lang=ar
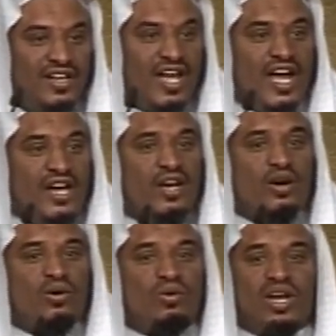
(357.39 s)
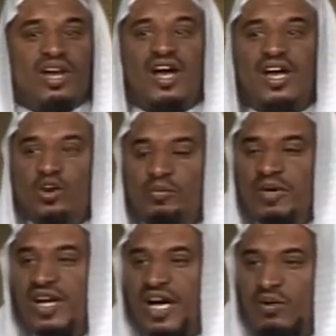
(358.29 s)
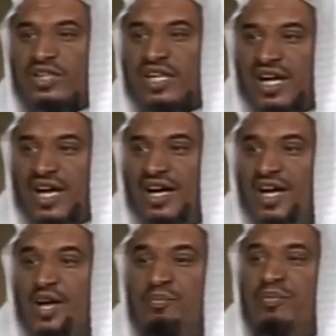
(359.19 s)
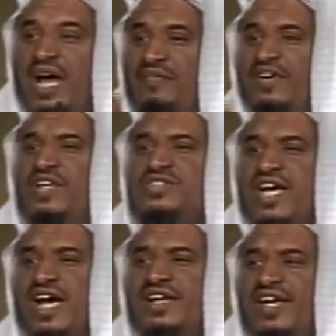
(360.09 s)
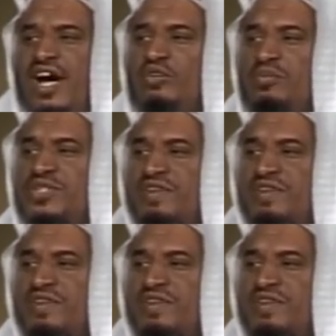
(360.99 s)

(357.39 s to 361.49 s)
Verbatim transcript: لأنه والله وبالله وتالله ما في إنسان يأخذ من